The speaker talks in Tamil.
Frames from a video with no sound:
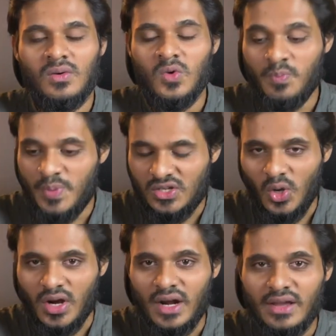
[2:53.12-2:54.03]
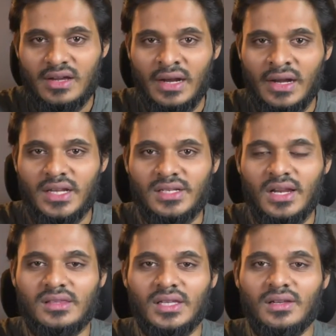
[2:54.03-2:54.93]
உன் பெற்றோர்களுக்கு நன்றி
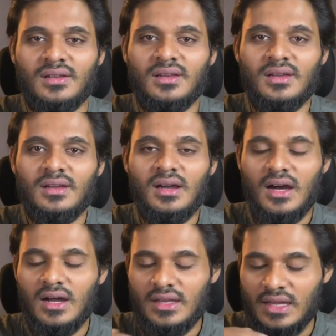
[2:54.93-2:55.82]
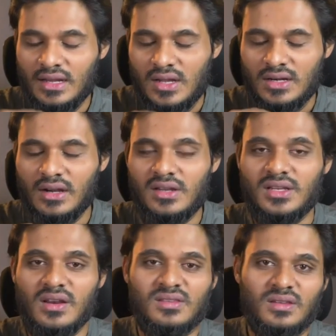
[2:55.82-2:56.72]
செலுத்து எனக்கு நன்றி
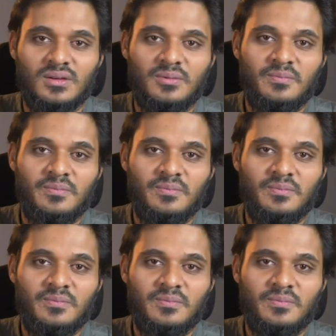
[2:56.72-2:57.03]
செலுத்து